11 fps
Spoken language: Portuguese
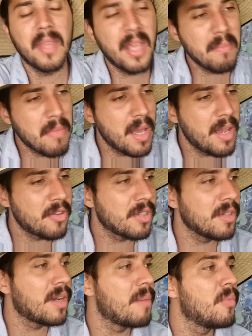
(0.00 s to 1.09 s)
Nem mexe
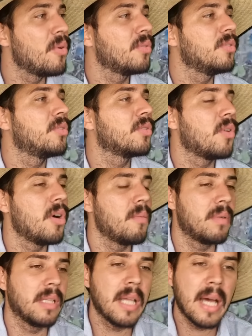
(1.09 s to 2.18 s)
que caboclo
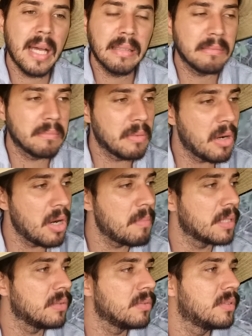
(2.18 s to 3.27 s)
descobre lá e
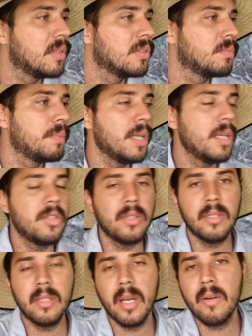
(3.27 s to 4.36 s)
rouba tudo seus peixes.
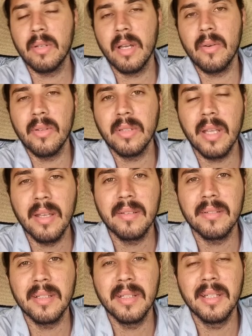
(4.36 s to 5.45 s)
E é o que
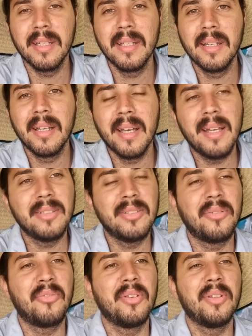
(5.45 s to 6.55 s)
acontece, né? É
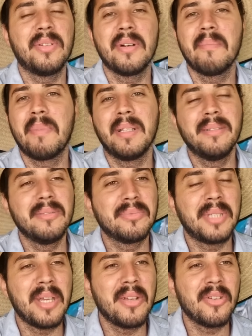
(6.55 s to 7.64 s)
difícil, rapaz. Não
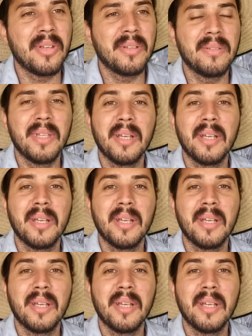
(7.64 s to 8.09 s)
tem jeito.